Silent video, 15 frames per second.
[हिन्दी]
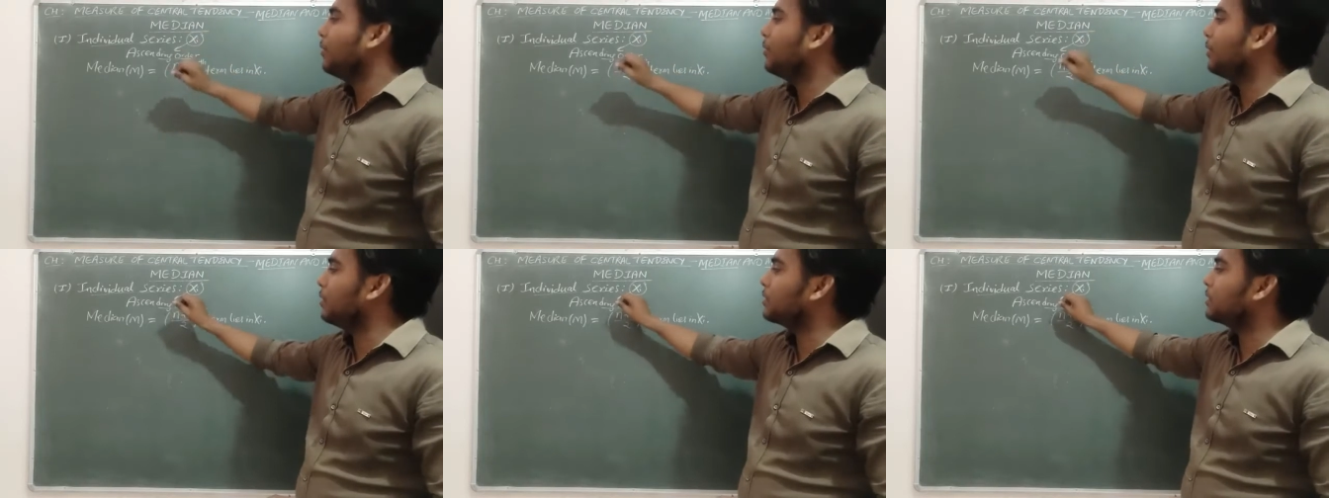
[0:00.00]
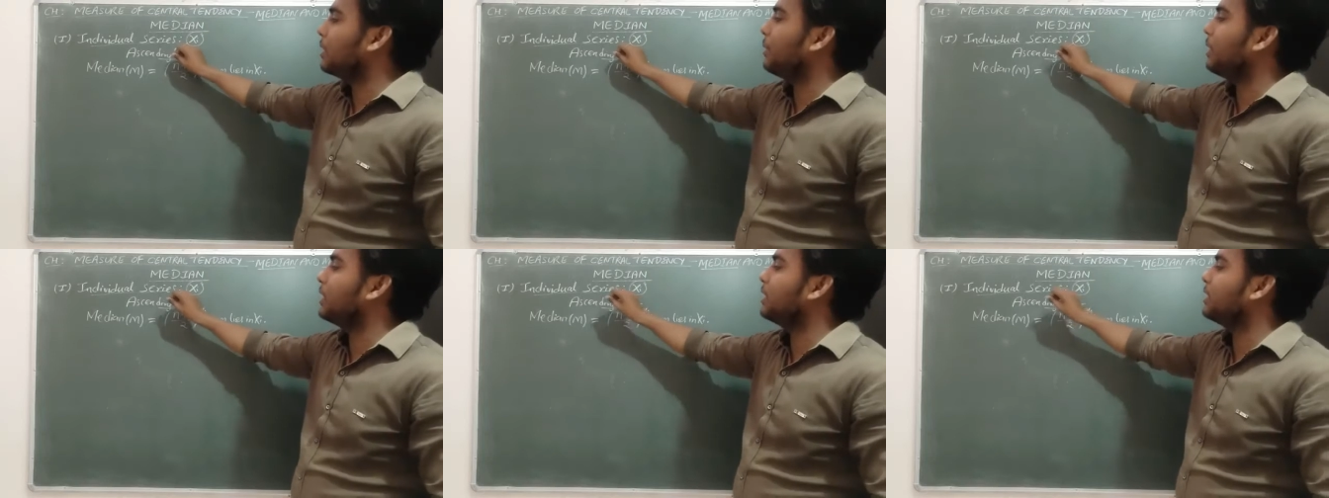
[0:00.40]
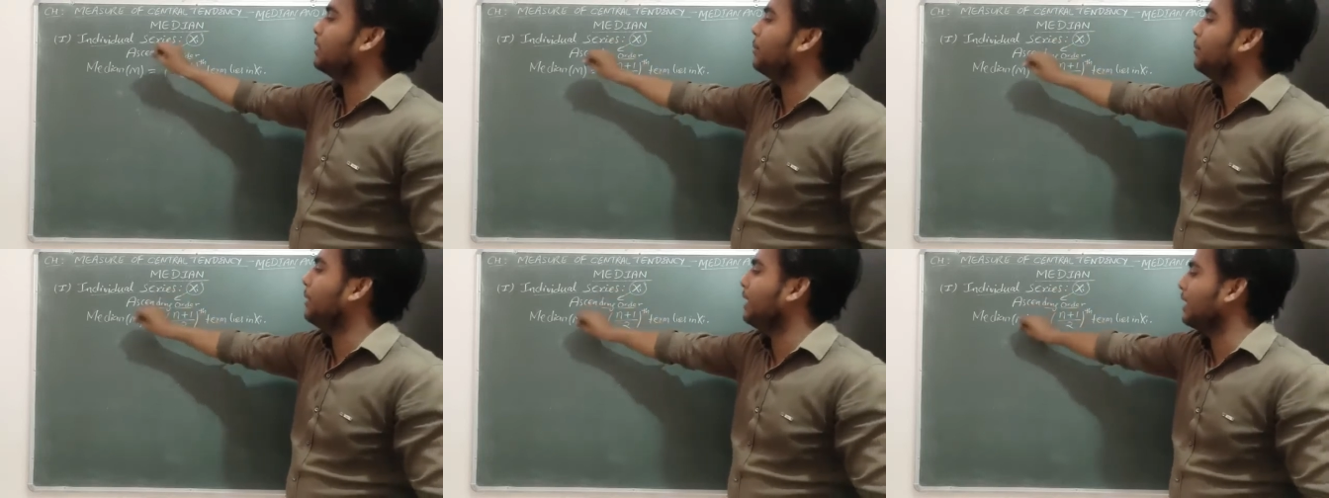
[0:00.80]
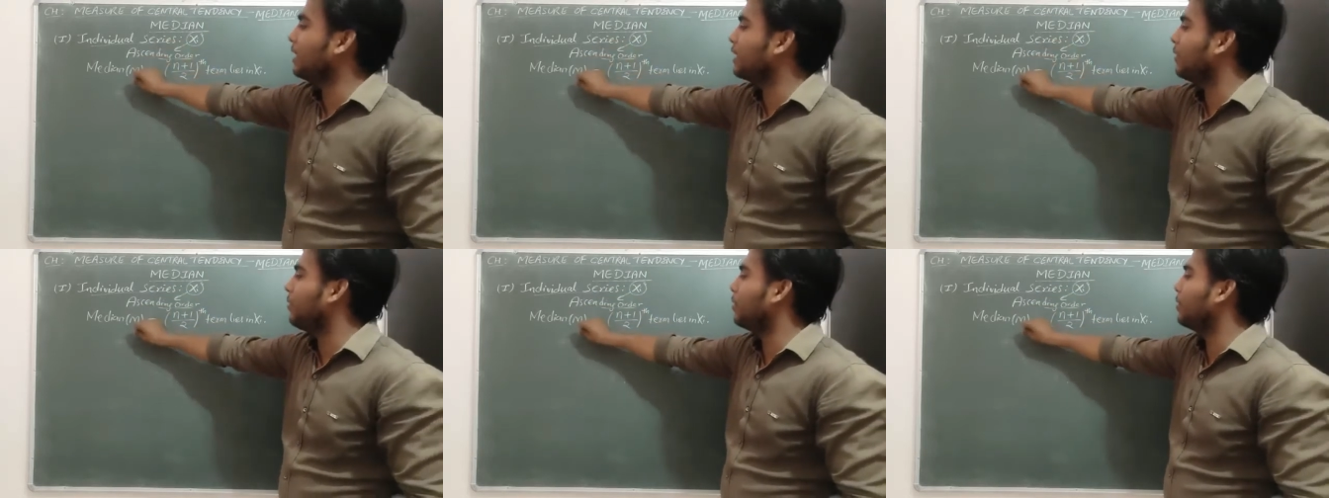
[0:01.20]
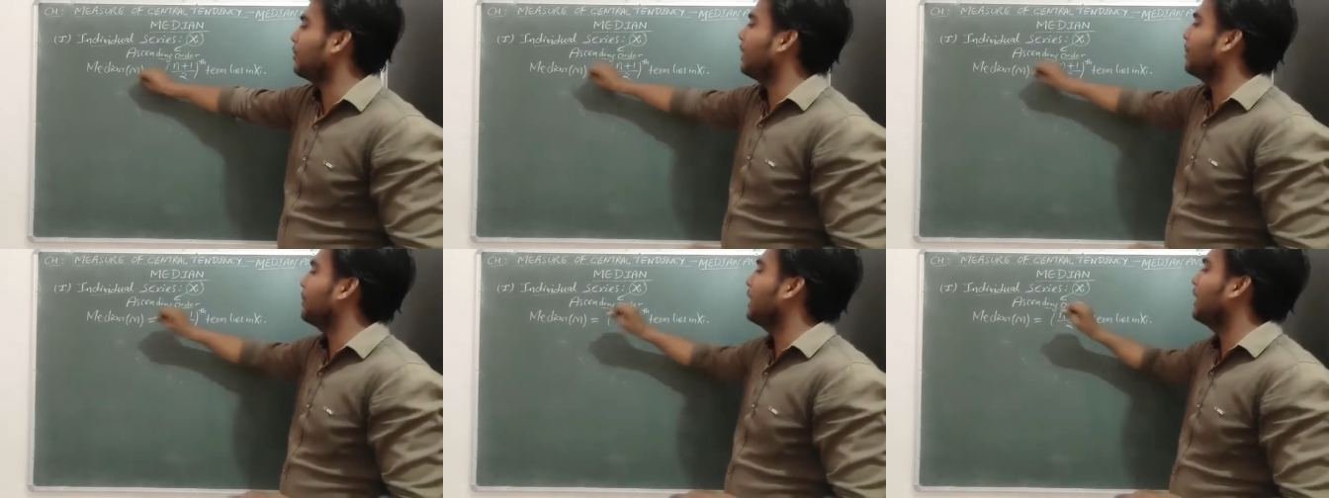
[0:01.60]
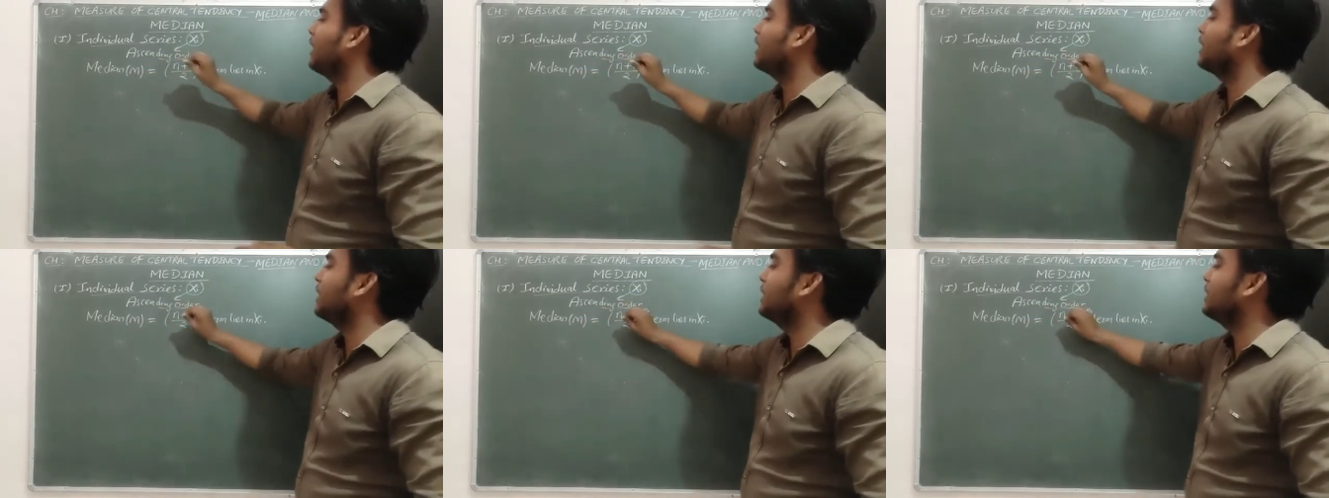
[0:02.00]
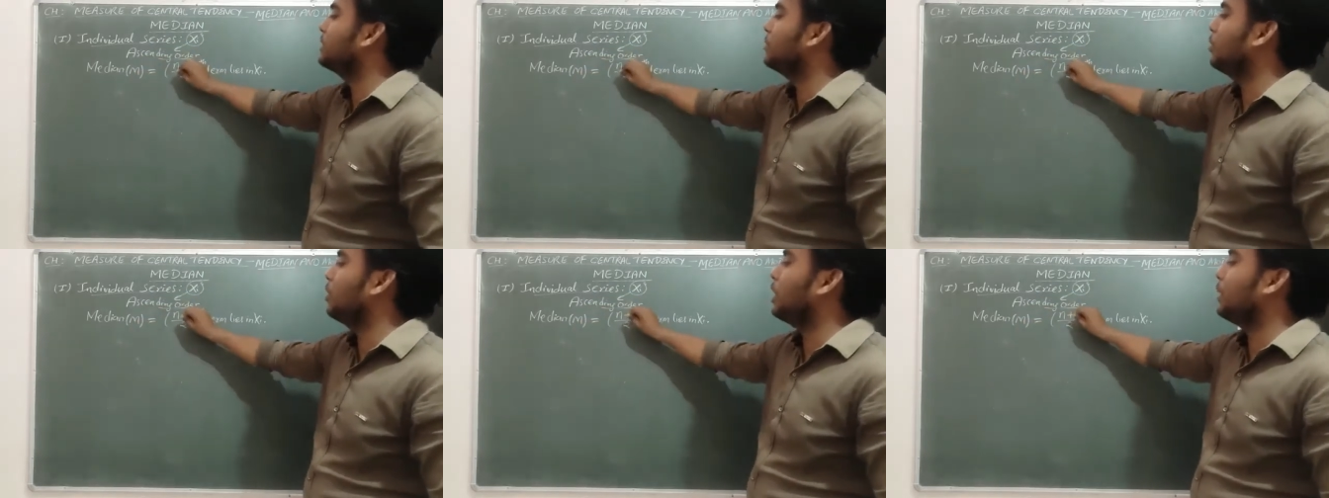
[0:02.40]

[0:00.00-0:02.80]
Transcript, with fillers: फिर उसके बाद मीडियन का फॉर्मूला अप्लाई करना है स्मॉल एन